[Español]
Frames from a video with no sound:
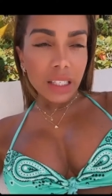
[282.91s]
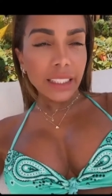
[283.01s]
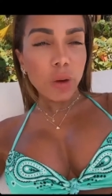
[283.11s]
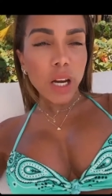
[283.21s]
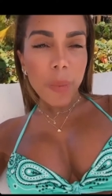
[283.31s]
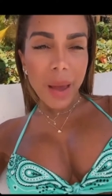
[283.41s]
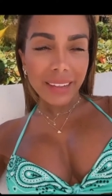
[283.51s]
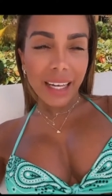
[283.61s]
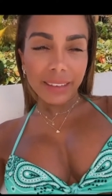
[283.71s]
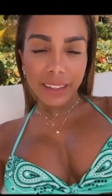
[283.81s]
de una
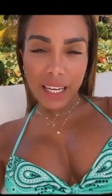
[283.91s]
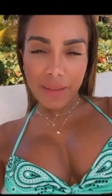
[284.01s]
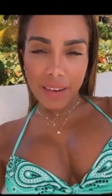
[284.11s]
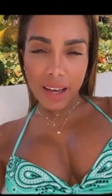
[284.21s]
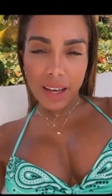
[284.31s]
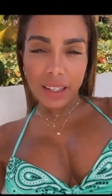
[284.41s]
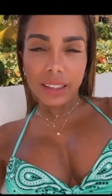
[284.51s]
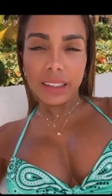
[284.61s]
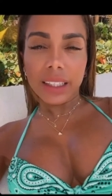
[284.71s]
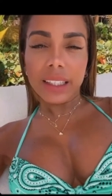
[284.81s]
expectativa
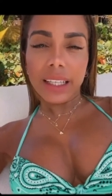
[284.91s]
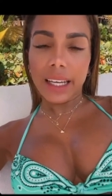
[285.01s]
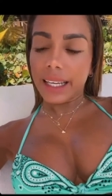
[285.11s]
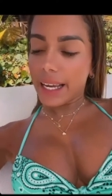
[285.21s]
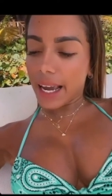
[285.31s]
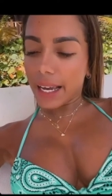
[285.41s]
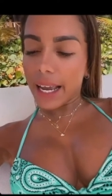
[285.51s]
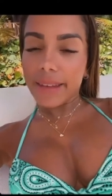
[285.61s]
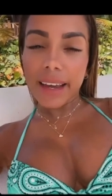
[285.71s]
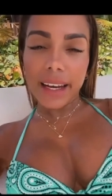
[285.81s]
que,
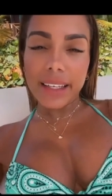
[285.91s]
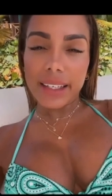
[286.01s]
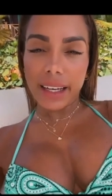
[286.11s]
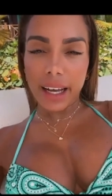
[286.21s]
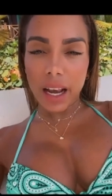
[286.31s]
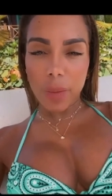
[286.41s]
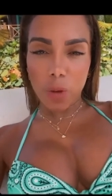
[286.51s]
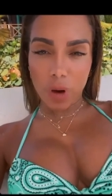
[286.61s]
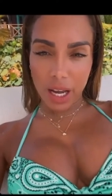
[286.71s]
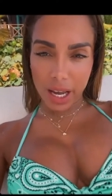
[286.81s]
que tienen cerca de las
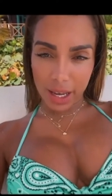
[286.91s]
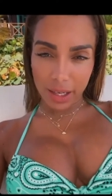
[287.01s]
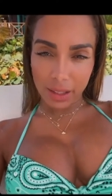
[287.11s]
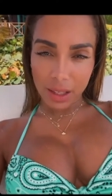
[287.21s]
mujeres.